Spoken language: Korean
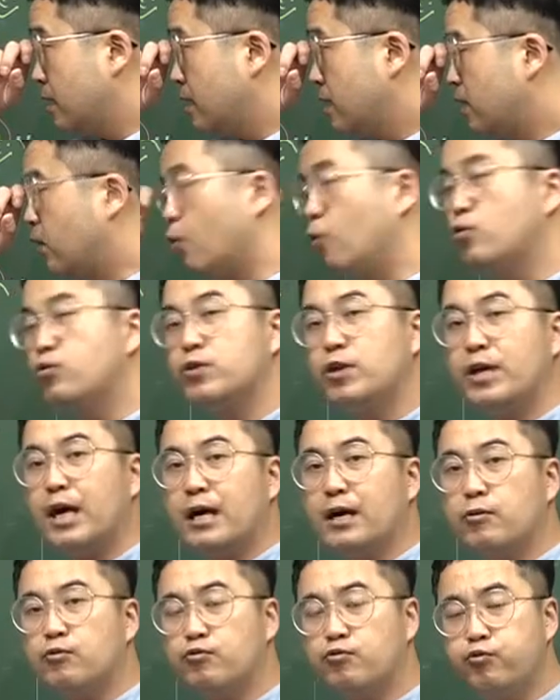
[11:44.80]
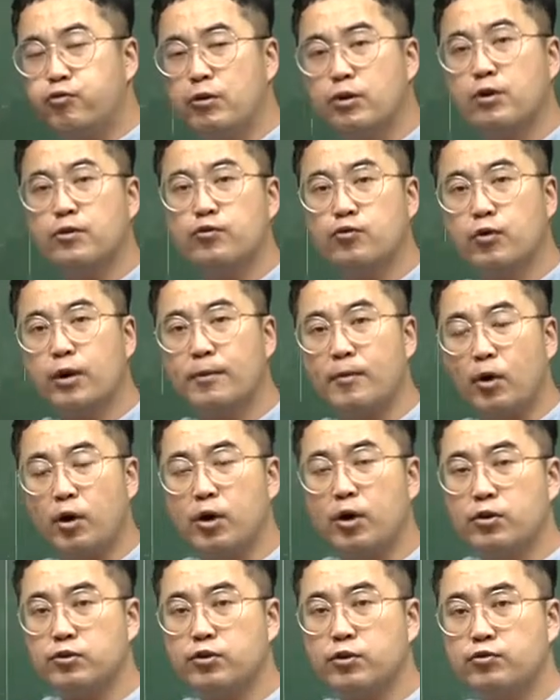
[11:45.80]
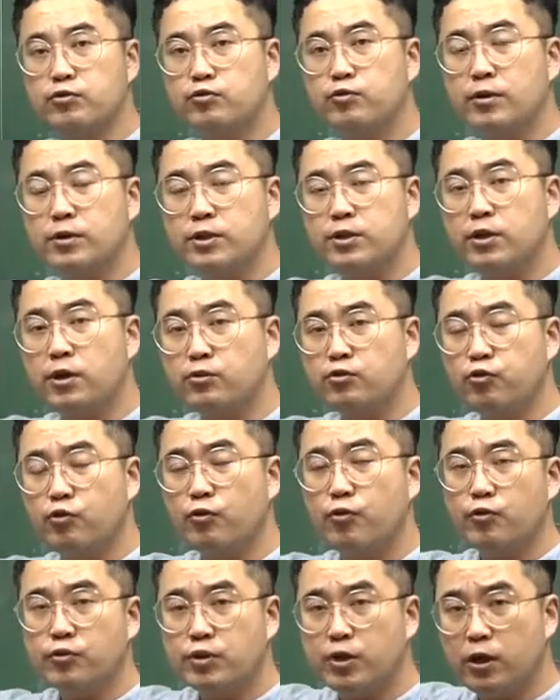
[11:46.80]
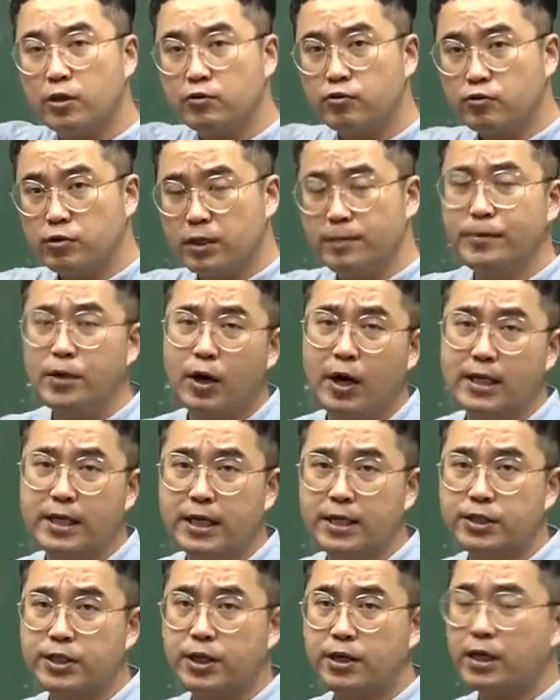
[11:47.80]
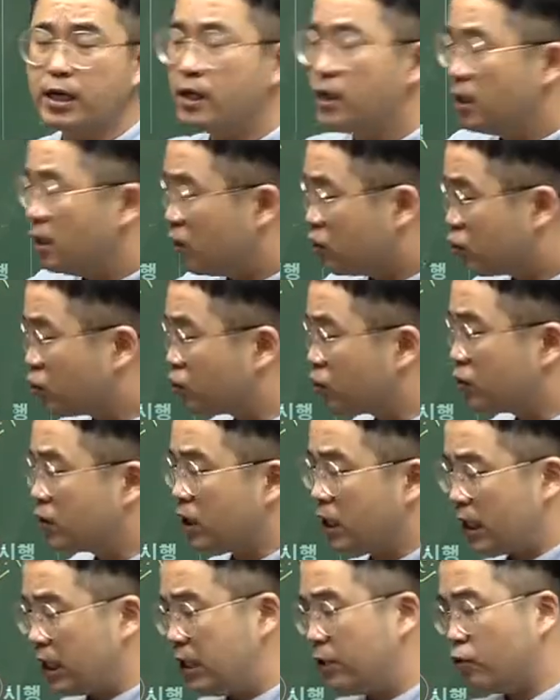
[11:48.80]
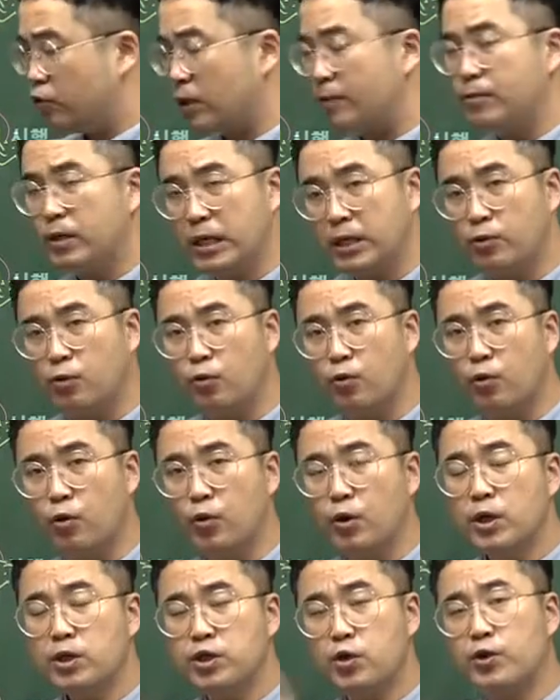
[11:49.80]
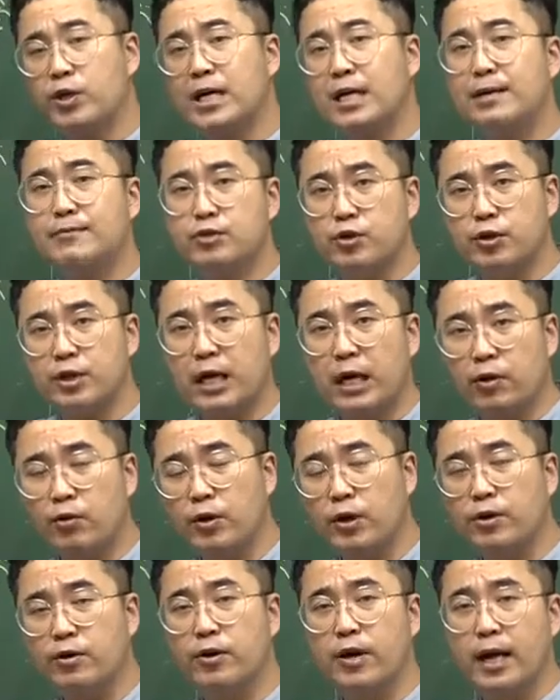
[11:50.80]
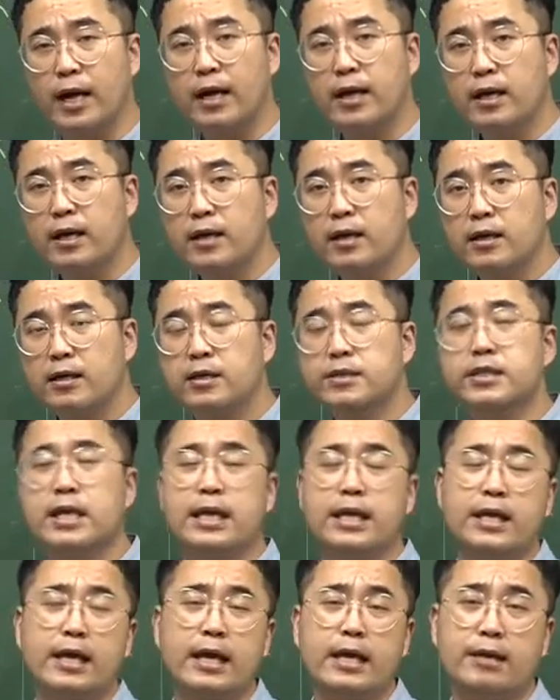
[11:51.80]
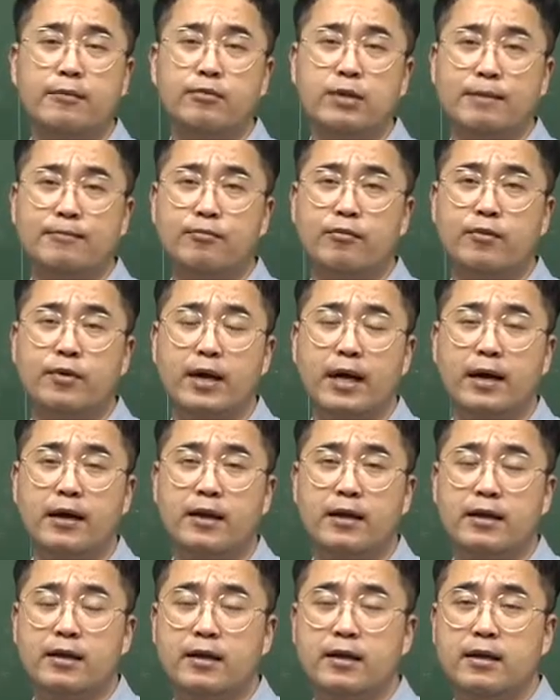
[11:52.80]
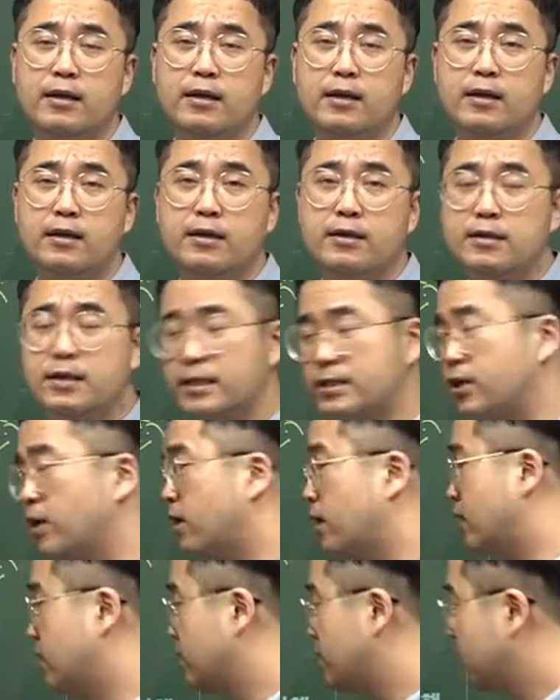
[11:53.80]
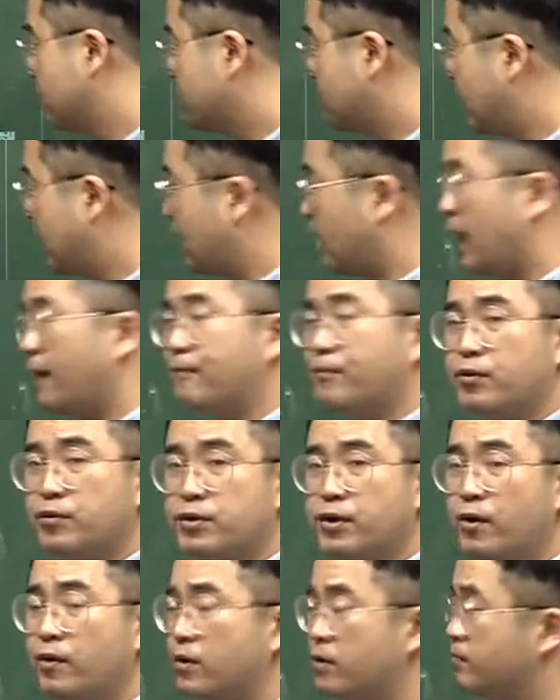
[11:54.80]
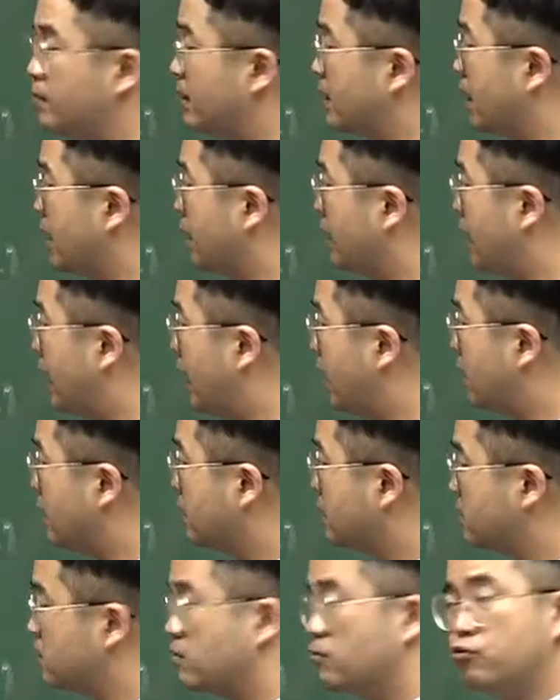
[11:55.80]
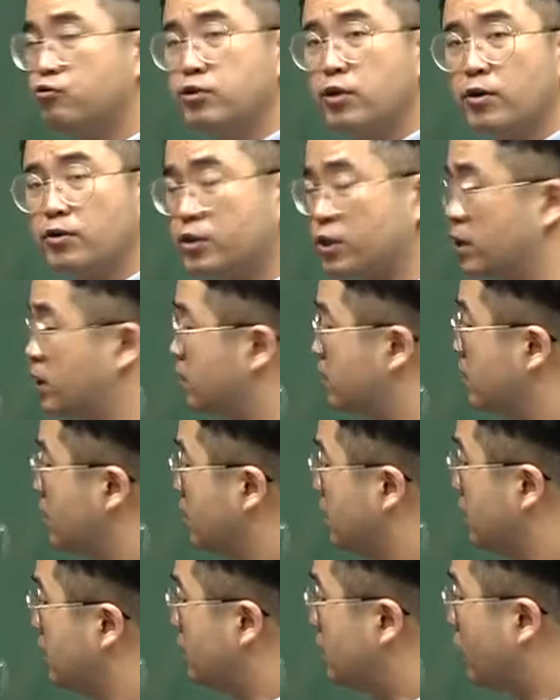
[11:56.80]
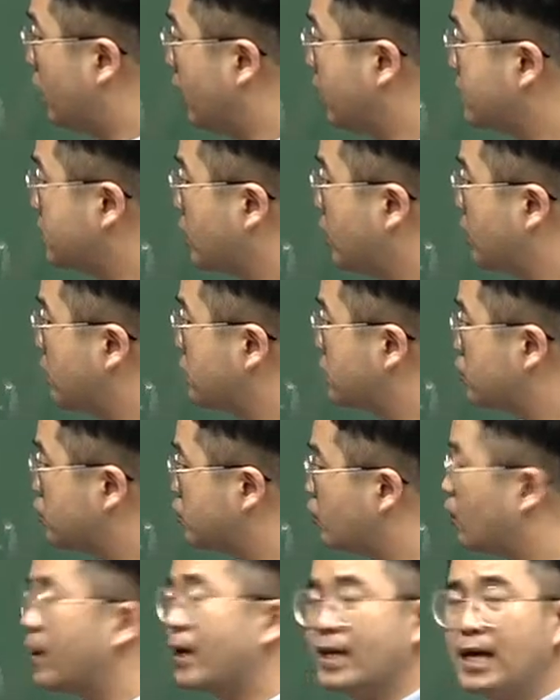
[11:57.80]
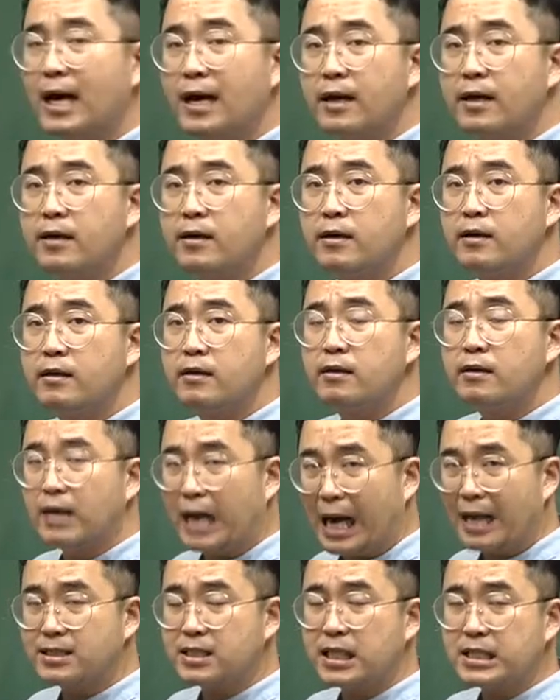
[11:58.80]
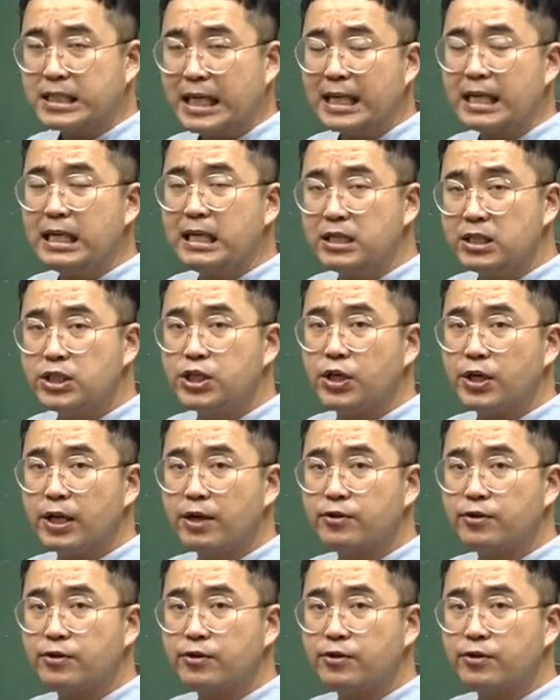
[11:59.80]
이 오군영이 아까 훈련 도감, 어영청, 수어청, 총영청 금영 아니겠어요. 그러니까 노론들이 이리 오라면 이리 오고 저리 가라면 저리 가고 이런 거야. 근데 이게 기분 나쁜 거야. 그래서 야 앞으로 성은 말이야 각 군영들은 너희 성을 수호해라. 각자 자리를 지켜라